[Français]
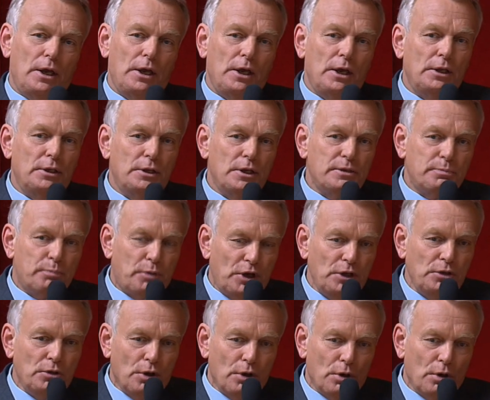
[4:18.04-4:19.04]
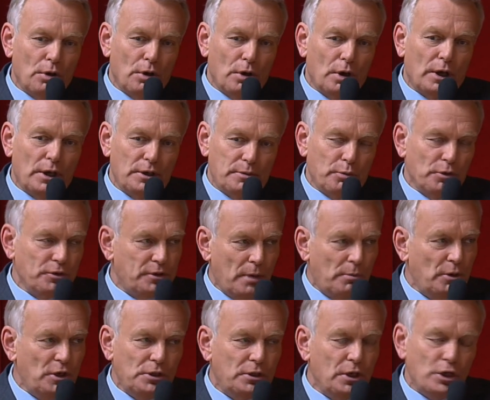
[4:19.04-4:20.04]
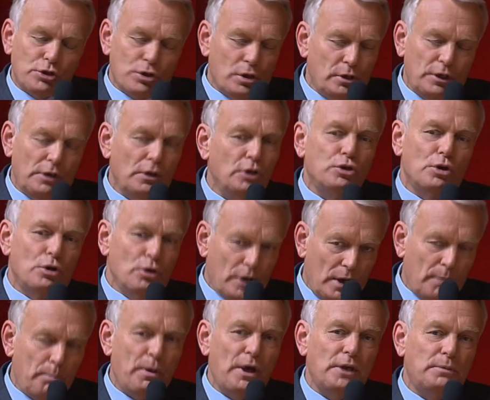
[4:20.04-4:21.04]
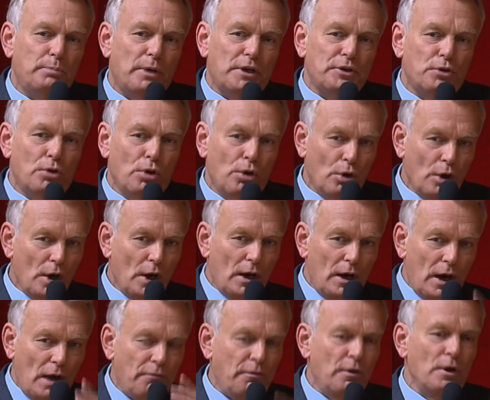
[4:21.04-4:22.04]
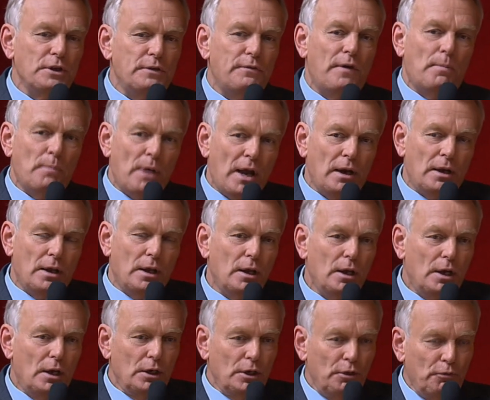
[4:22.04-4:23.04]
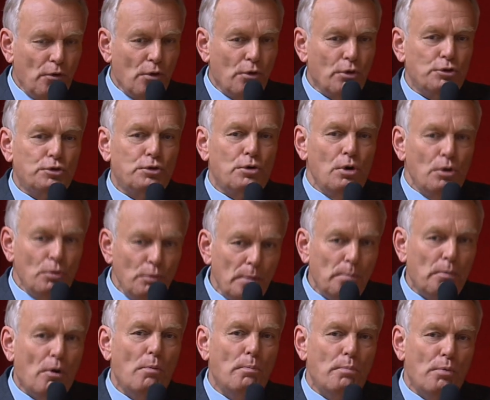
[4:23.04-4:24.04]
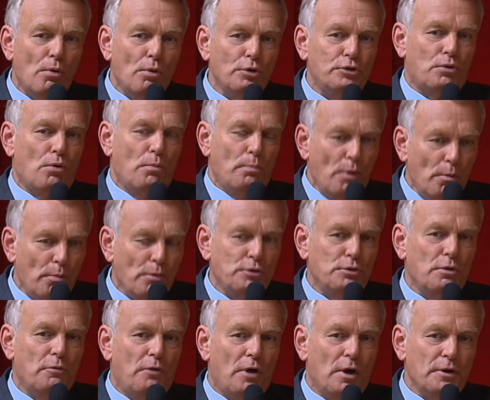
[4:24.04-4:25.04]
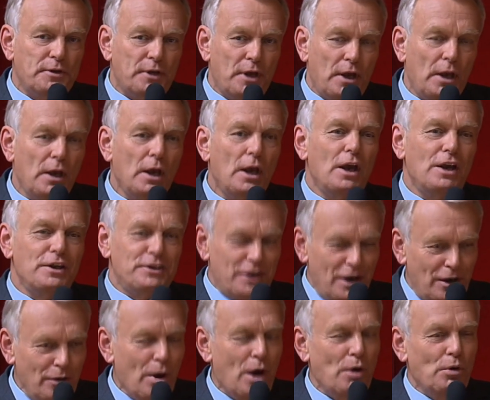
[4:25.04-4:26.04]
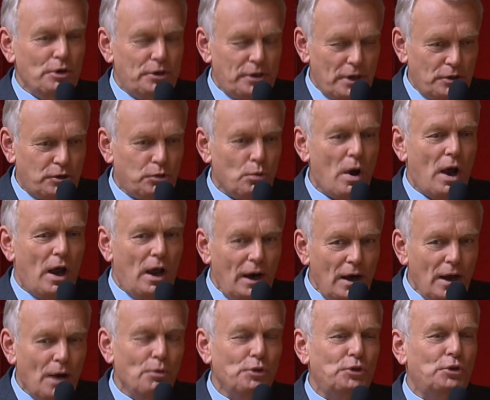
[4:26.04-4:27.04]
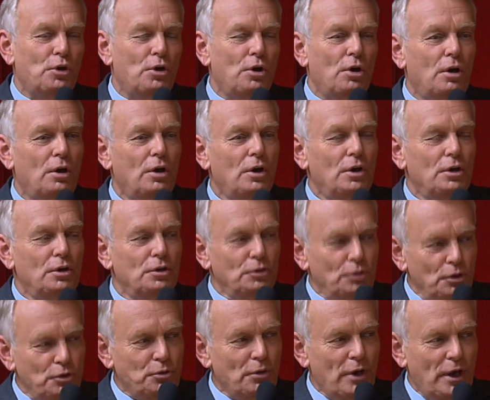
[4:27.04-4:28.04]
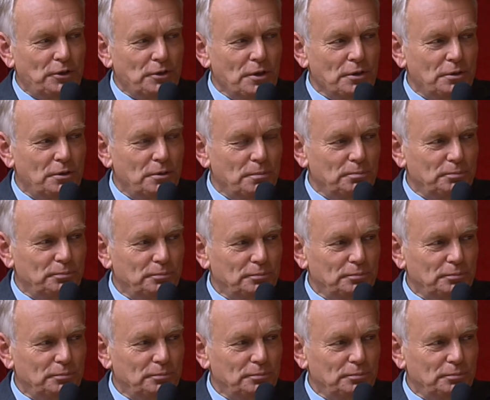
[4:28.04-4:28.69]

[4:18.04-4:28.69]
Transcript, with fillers: et d'esprit de responsabilité, je le dis, et je le répète, parce que la France va mal. Il faut que ce qu'on lui propose, qu'on propose aux Français, soit à la hauteur de son attente.